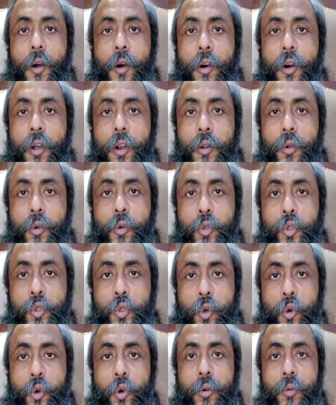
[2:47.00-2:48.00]
और
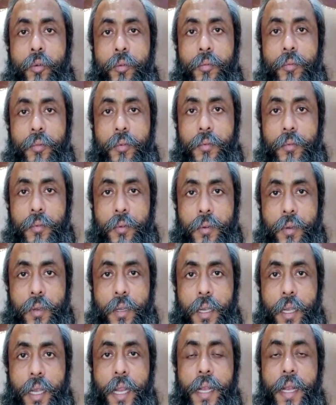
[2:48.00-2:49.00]
उसको
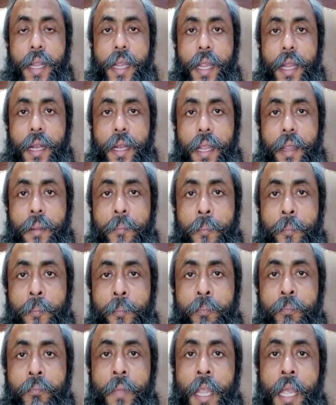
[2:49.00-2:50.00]
लेने के लिए
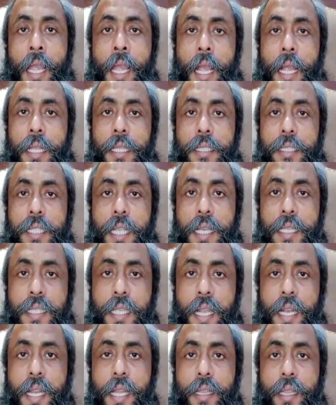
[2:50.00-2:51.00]

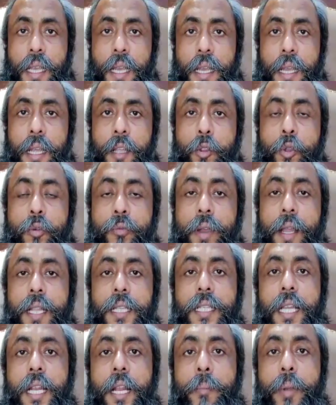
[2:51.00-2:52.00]
जैसे लेता है तो
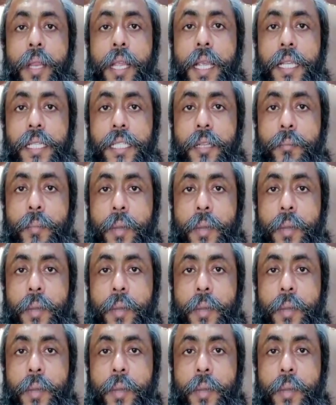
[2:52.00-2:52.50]
वायरस का रेप्लीकेशन